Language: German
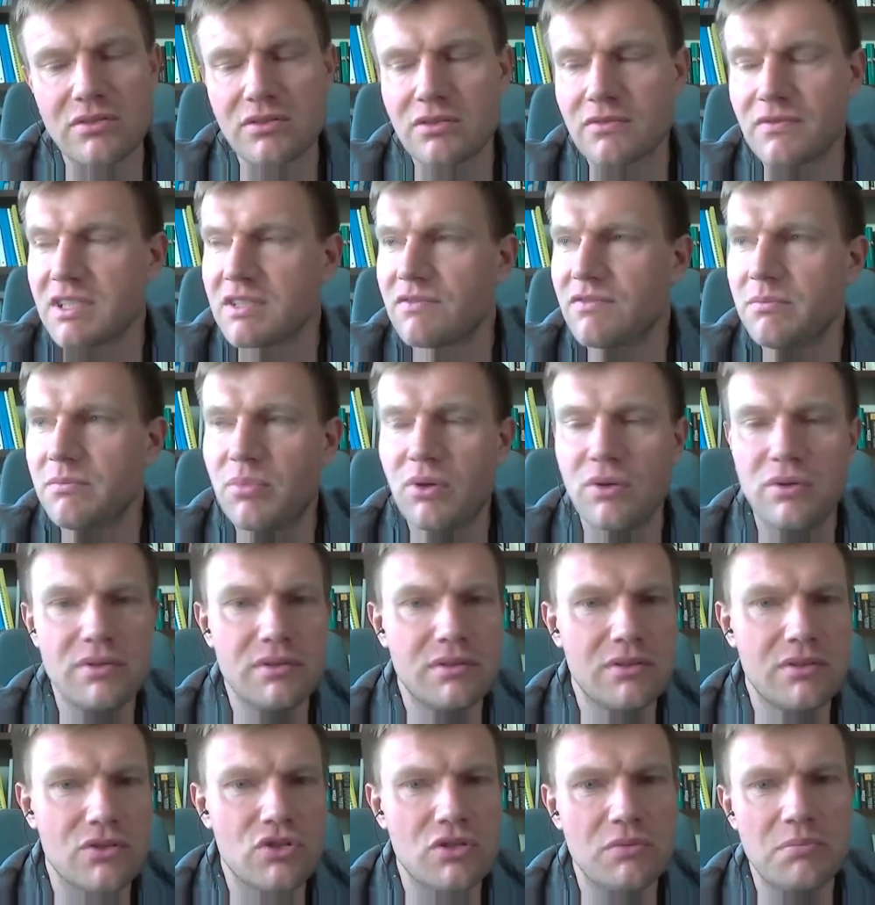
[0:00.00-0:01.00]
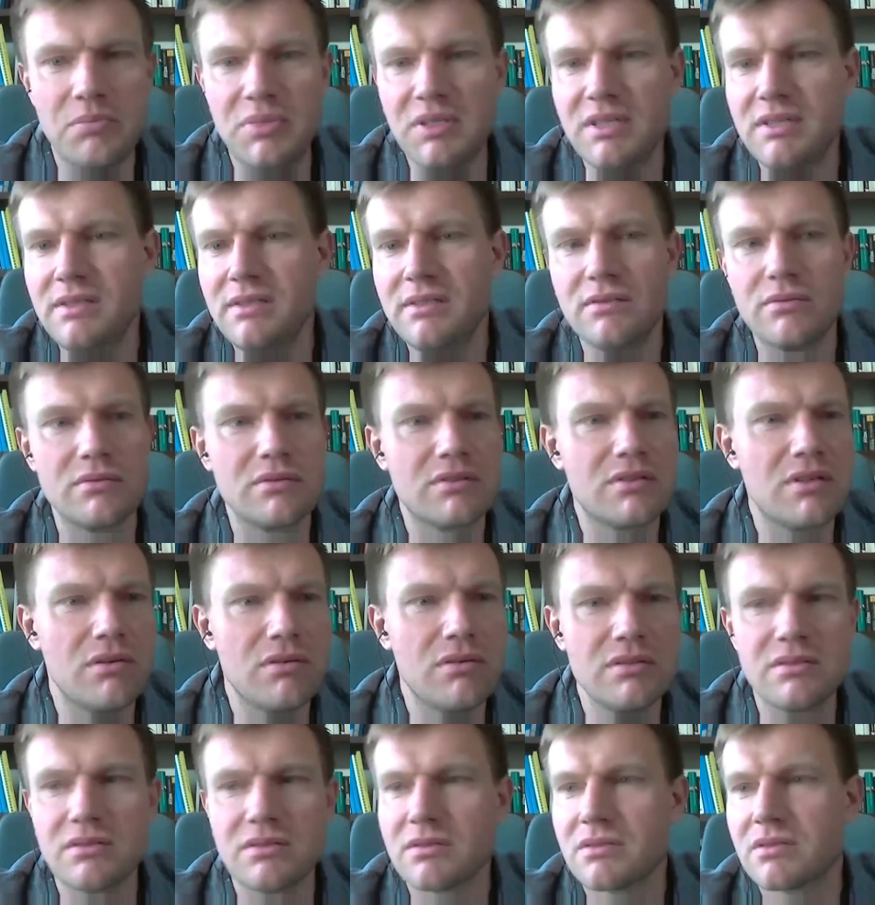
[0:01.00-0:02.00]
sowas wie politische Bildung,
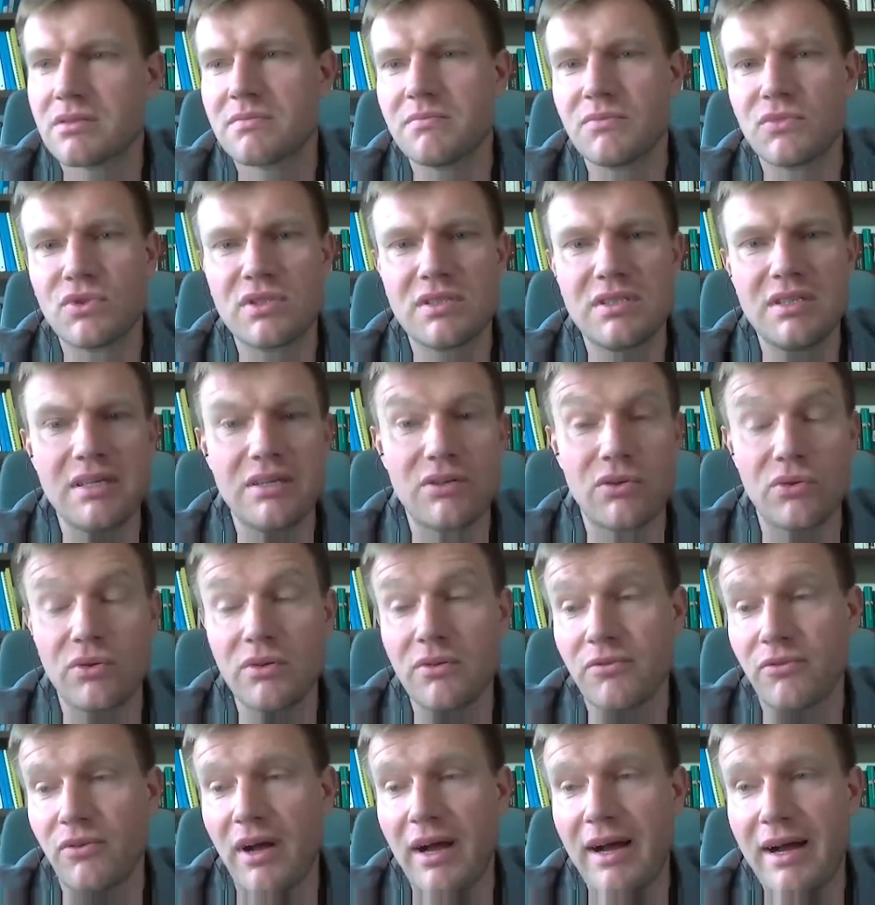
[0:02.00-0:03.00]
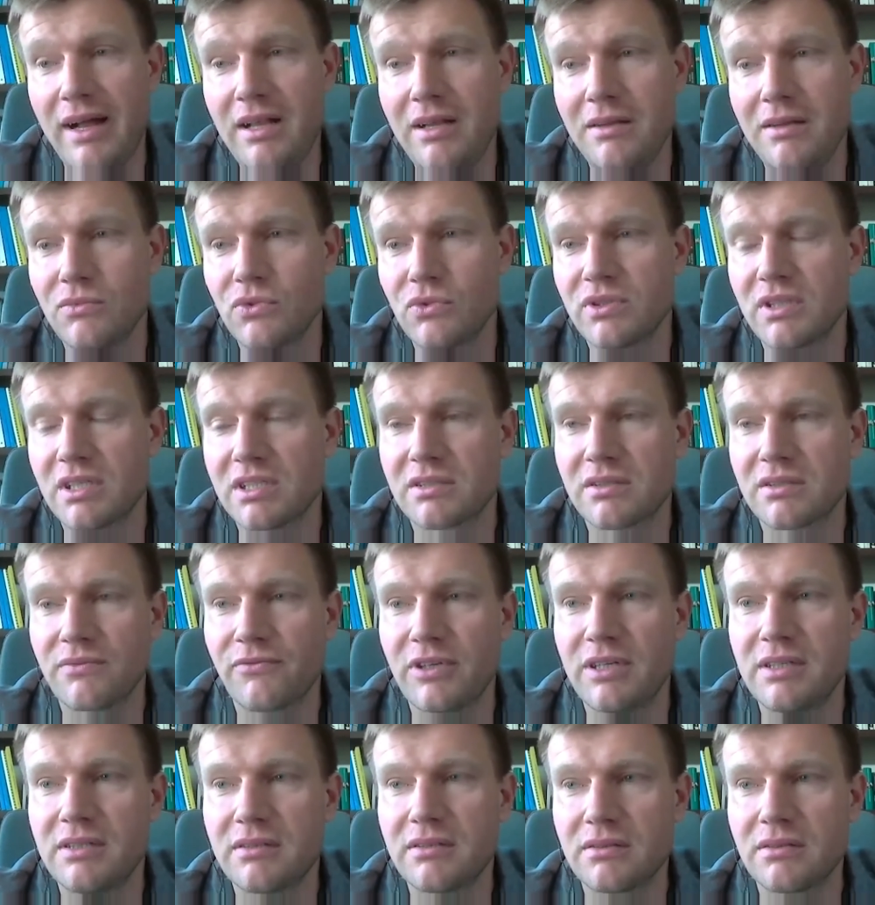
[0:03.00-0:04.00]
Kunst, Musik und vor allem, und das
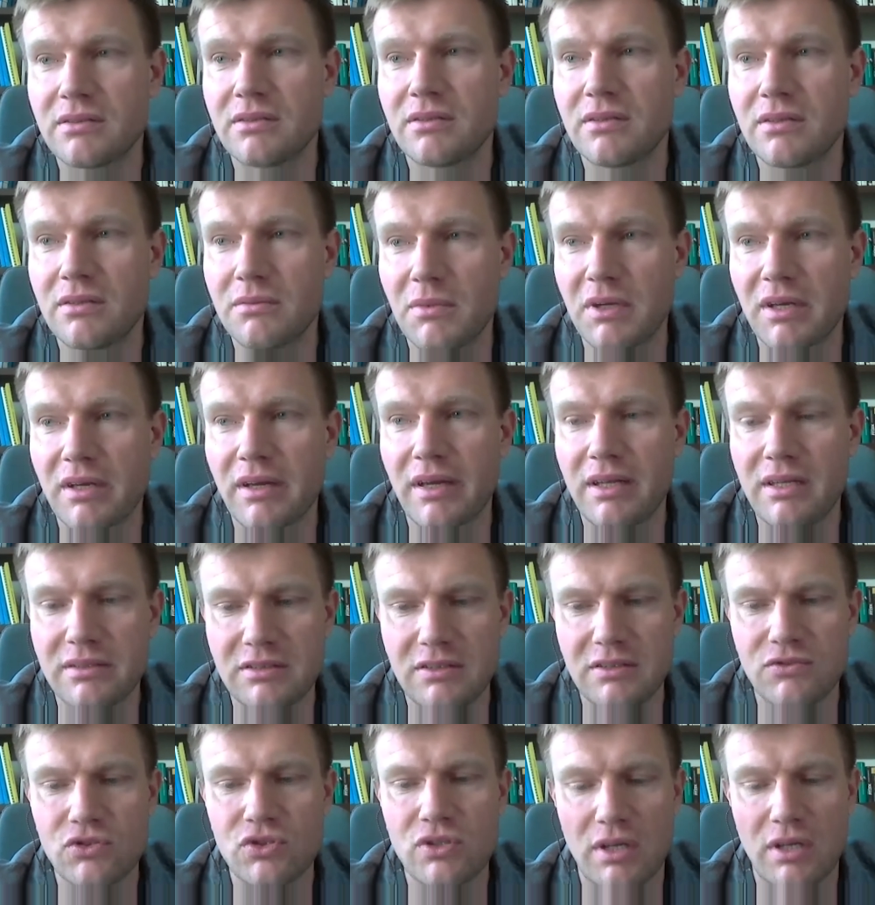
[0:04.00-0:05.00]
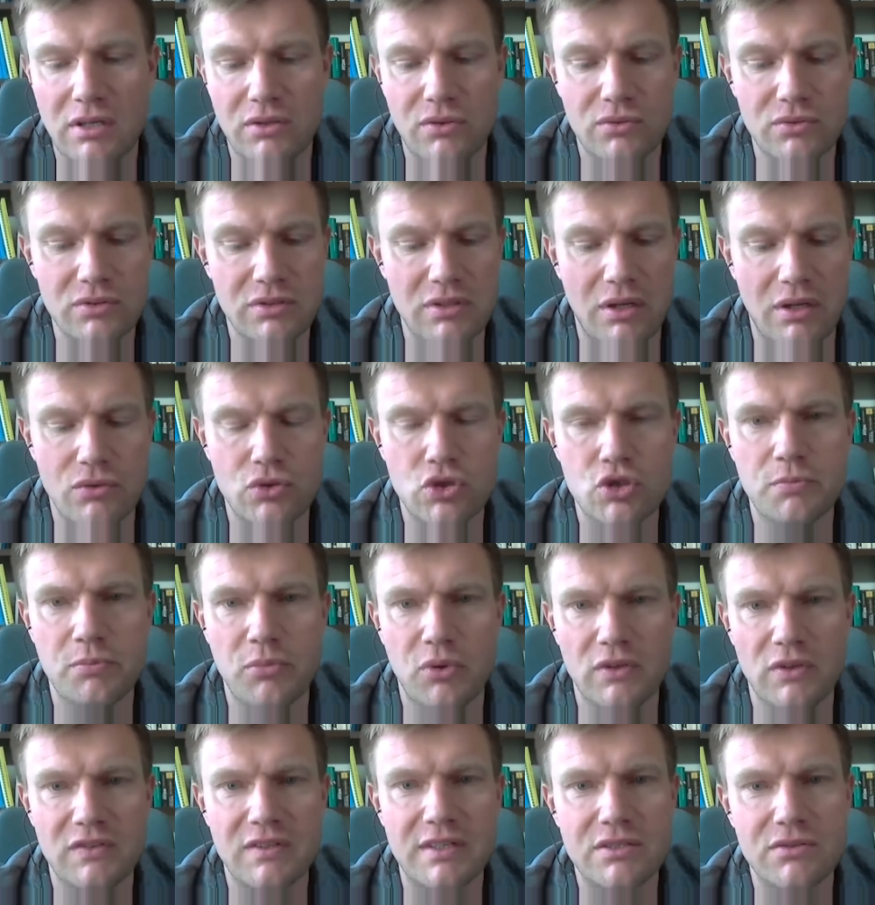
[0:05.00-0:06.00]
fällt äh, immer relativ stark runter, auch
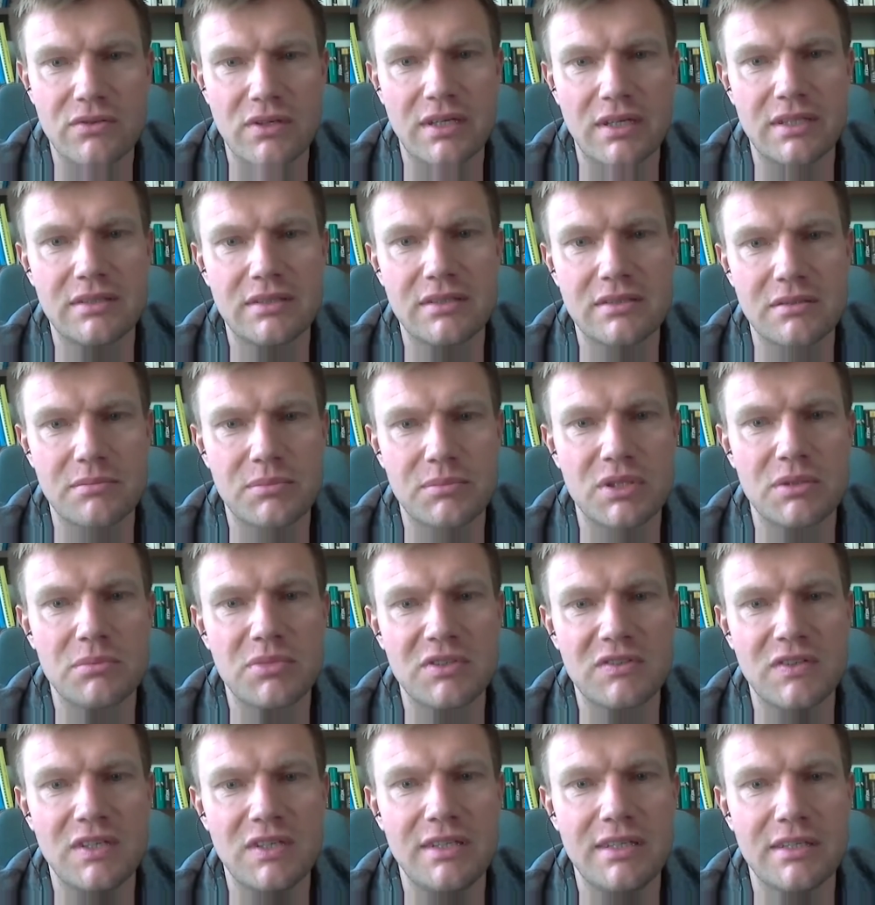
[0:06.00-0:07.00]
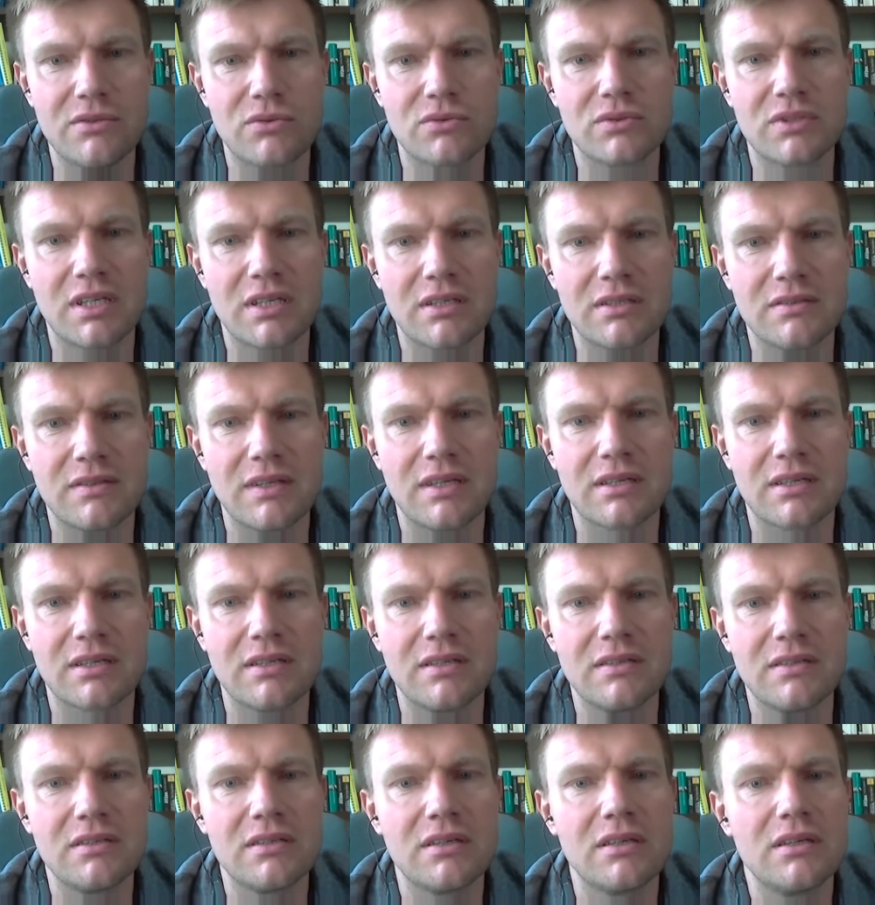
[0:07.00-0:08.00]
Sport, also gerade diese Be Betätigung der, der
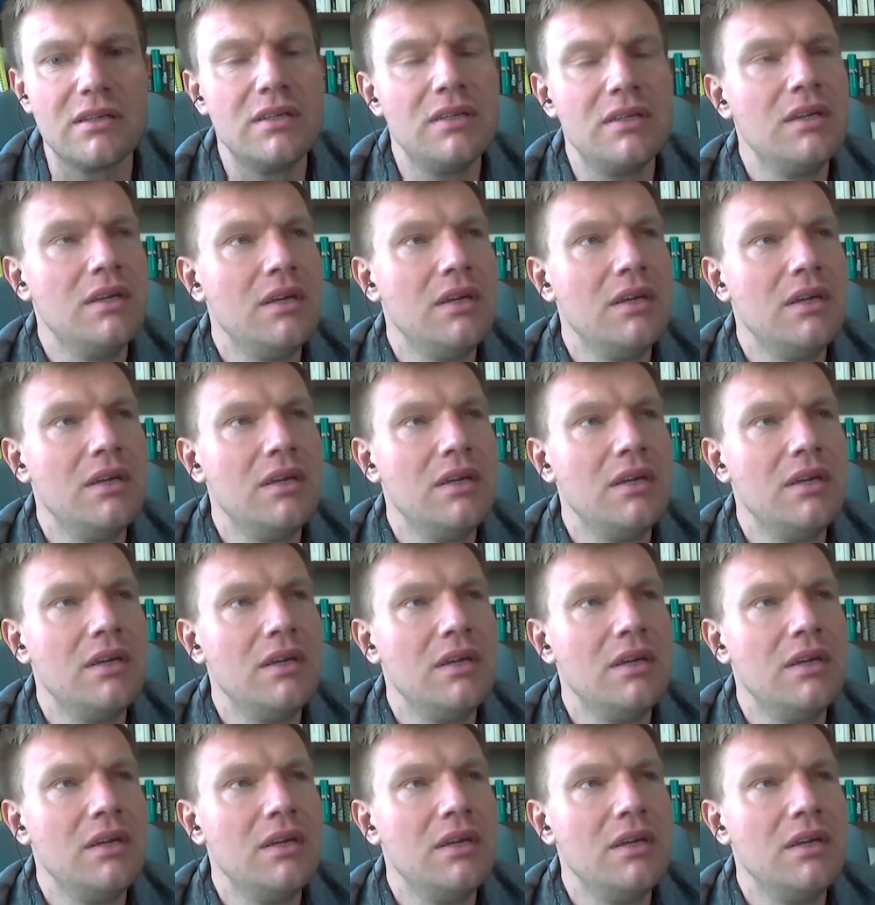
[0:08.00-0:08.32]
Kinder,